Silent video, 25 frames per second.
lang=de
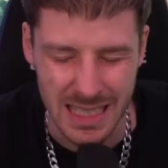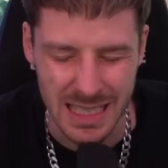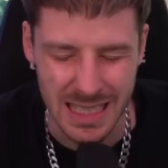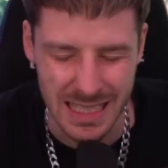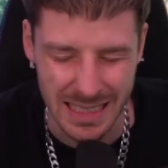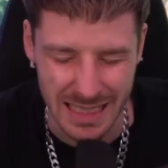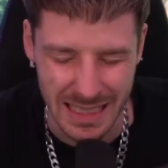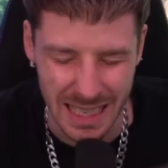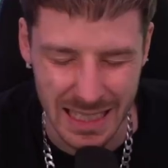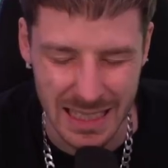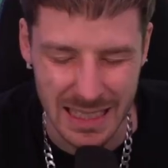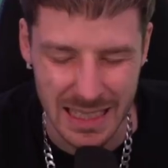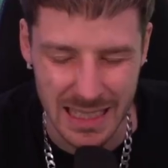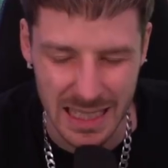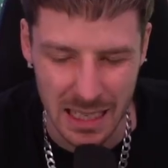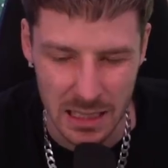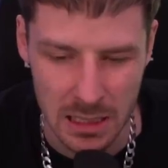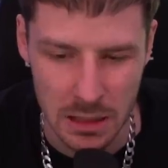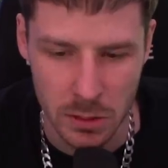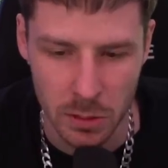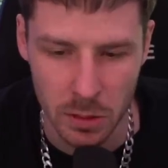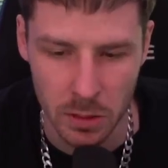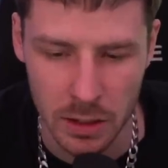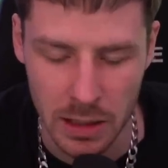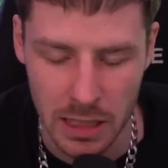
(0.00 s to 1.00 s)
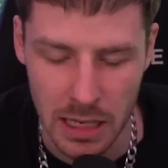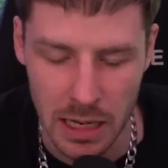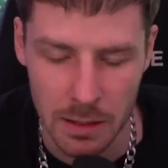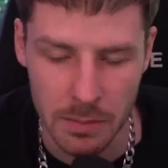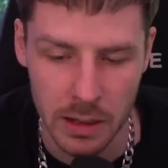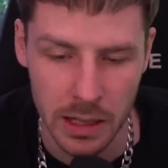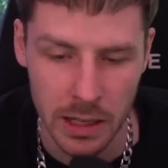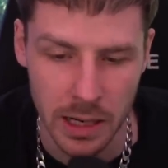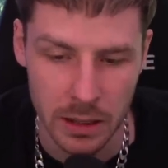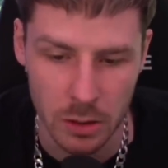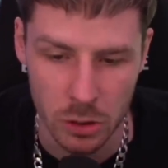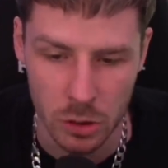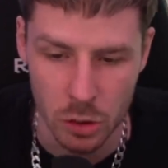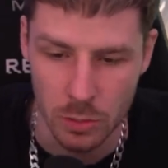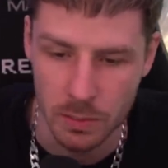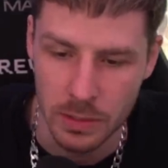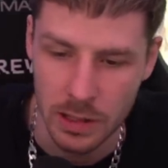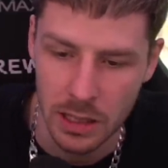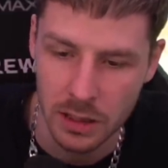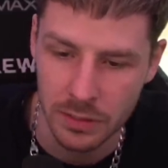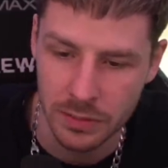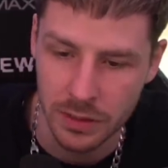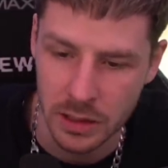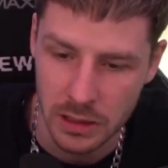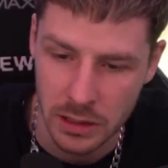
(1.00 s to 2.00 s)
Ist eine ganz, ganz tolle Kamera, hat auch schon
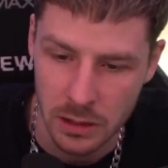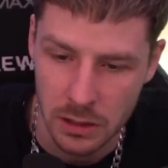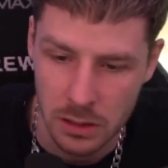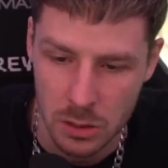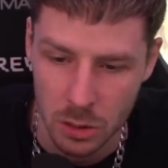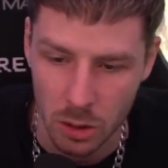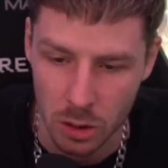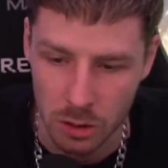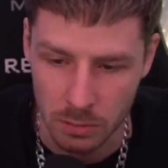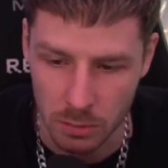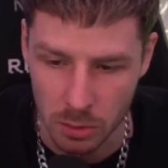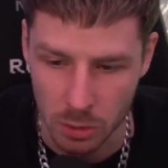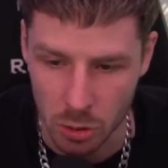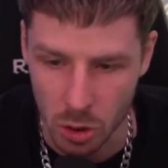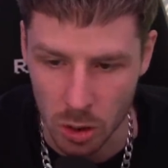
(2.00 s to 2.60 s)
mehrere Verdienstorden